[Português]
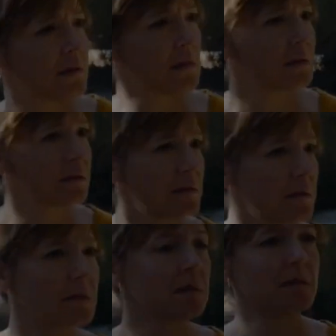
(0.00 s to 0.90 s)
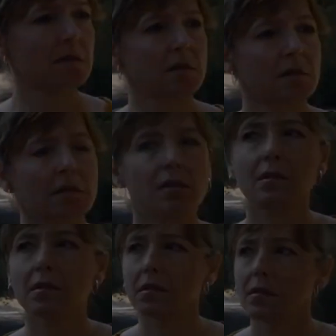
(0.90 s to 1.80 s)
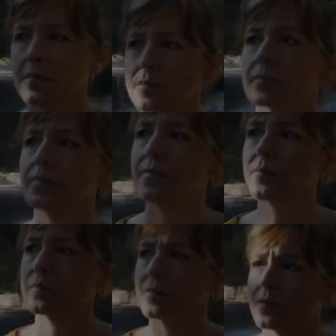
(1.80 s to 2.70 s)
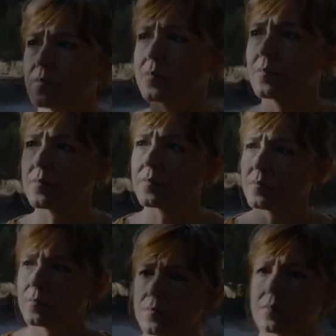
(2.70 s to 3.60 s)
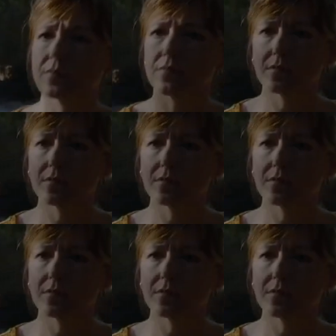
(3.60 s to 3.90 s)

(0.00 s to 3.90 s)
Hoje é aqui, na Mata dos Medos, onde faço caminhadas e tenho as